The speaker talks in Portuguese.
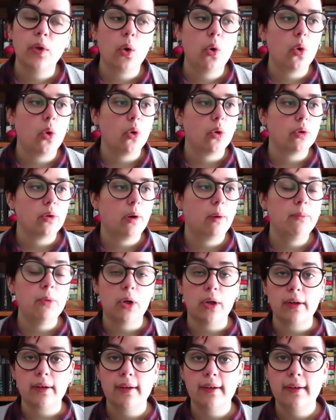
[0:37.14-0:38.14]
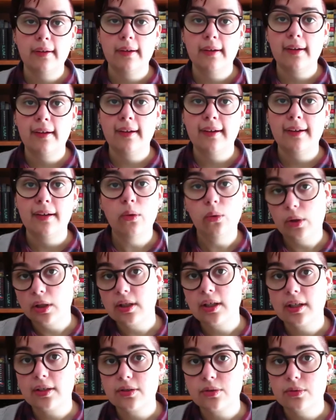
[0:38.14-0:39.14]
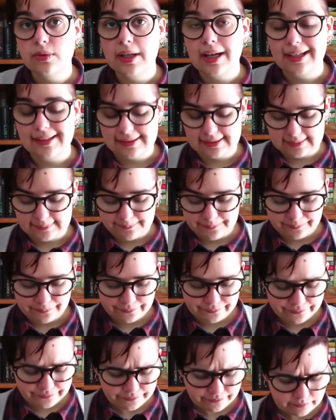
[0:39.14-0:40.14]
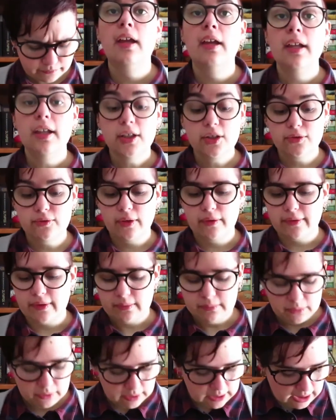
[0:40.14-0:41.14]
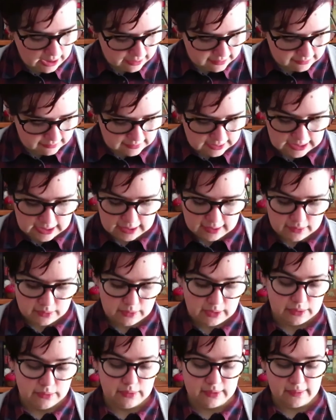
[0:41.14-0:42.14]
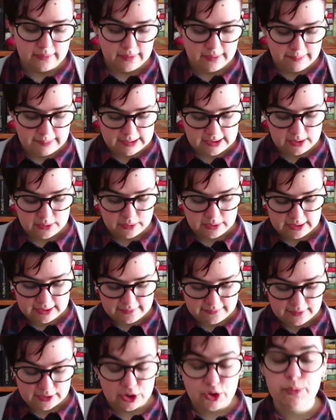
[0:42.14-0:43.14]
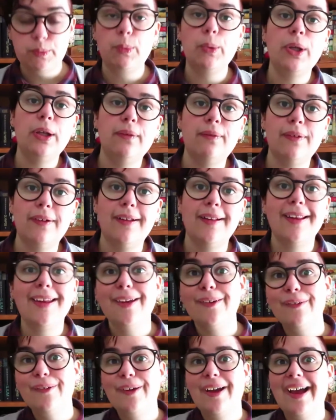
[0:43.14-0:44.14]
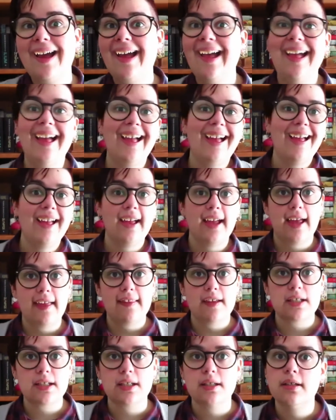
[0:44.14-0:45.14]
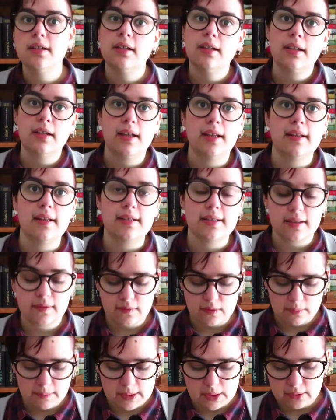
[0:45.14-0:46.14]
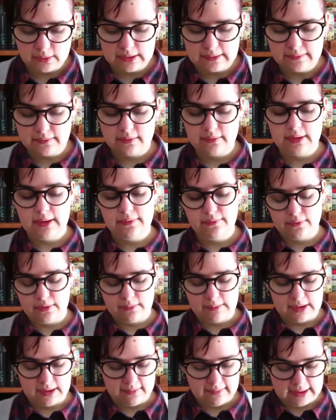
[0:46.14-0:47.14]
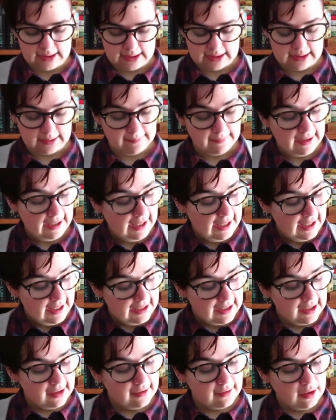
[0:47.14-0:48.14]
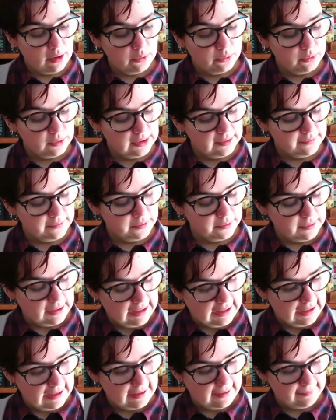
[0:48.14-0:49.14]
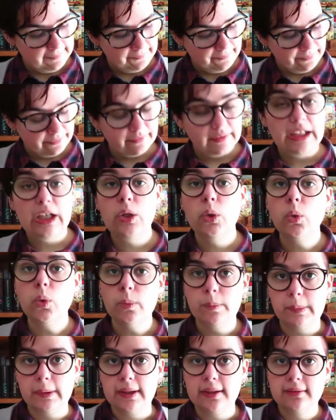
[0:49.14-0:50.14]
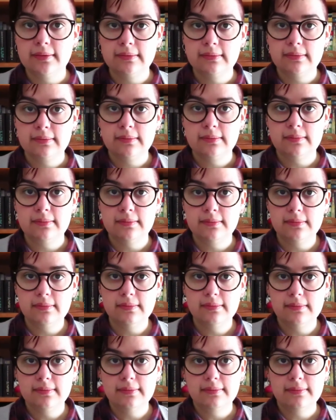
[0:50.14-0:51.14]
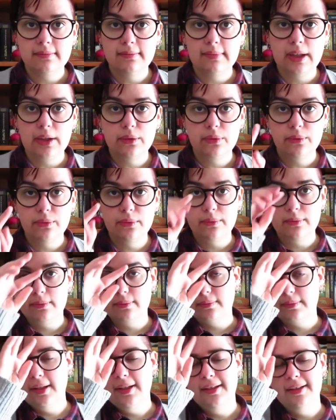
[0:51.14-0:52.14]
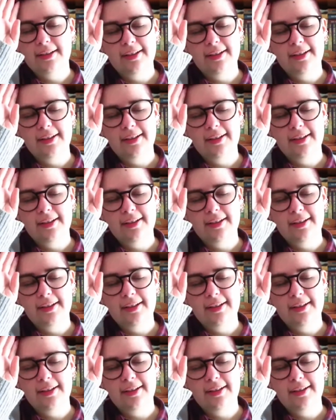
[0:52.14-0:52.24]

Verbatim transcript: Ou, ou melhor, nunca cá chegou a casa. Eles devolveram-me o dinheiro e, quando o livro apareceu outra vez disponível, eu, haha, é desta. É desta que vou comprar o livro e foi mesmo desta. Então o livro é. E a culpa é de um.